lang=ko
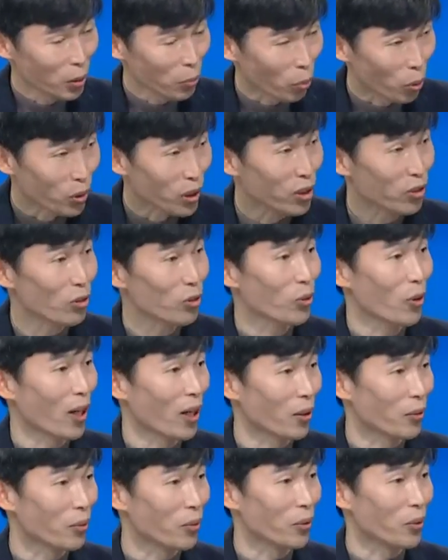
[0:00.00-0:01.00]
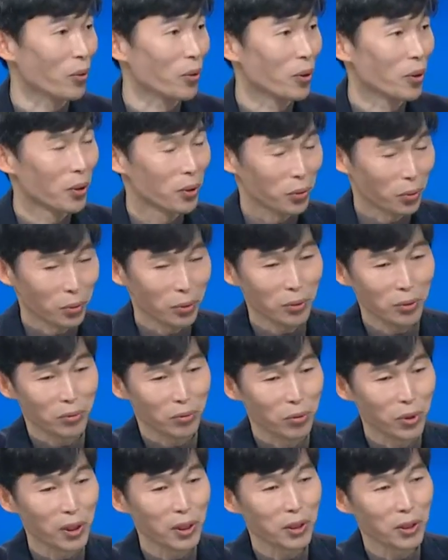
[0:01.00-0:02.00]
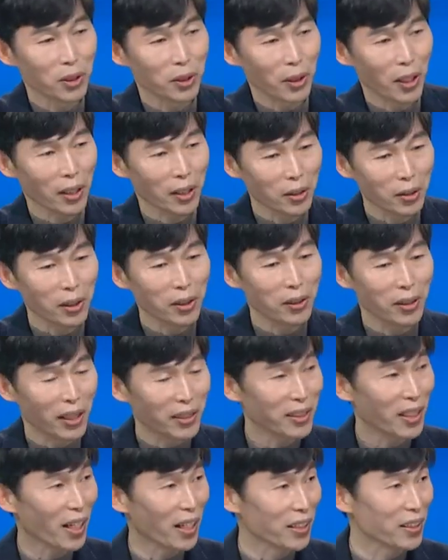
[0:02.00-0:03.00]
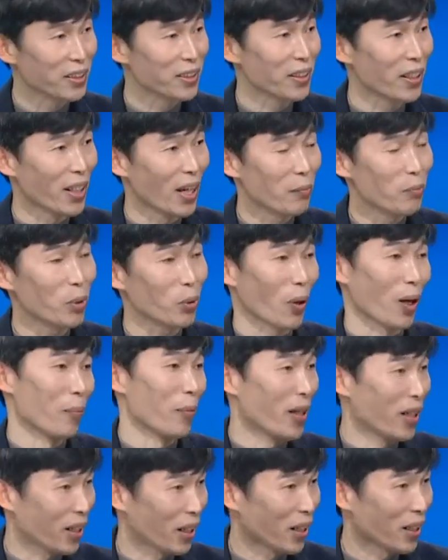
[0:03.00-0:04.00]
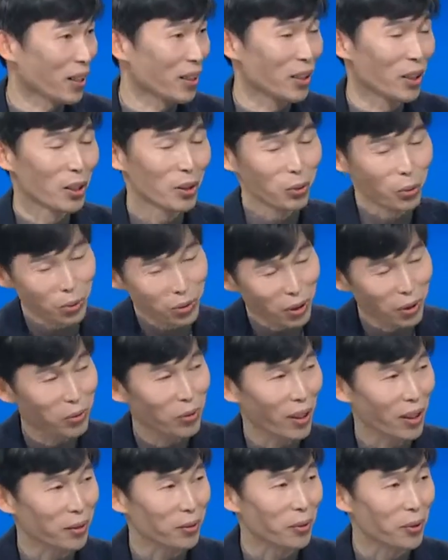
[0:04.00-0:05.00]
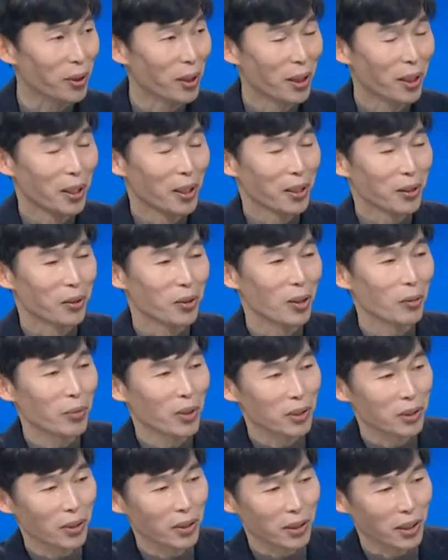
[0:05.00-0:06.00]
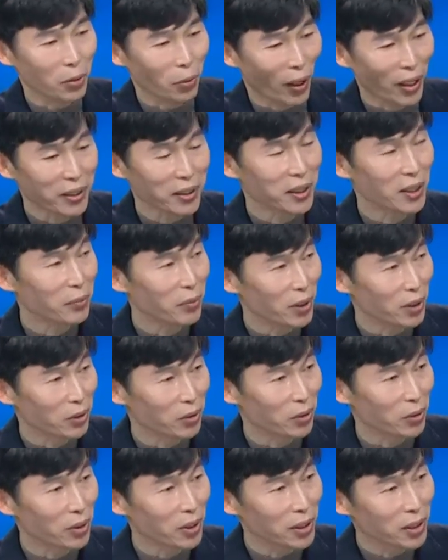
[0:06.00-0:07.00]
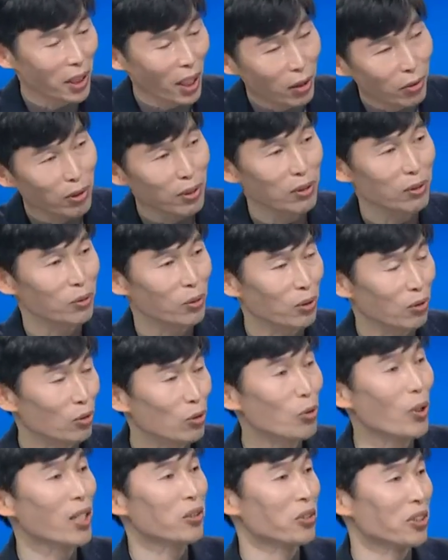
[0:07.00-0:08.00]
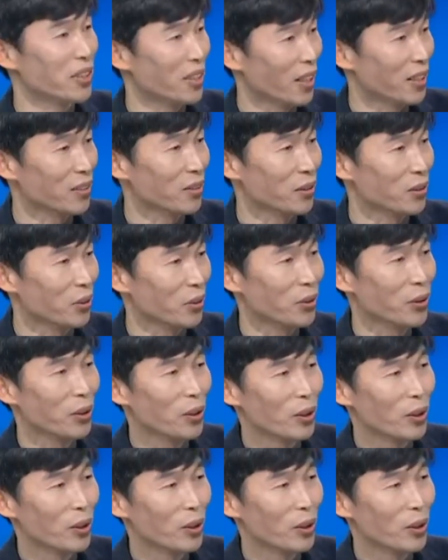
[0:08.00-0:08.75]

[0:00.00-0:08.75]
보내주기도 하고 또 우리 지역에 이러이러한 행사가 있는데 한번 와봐라 초청도 하고 그러면서 이 관심 인구를 체류 인구를 유도할 수 있다는 거죠.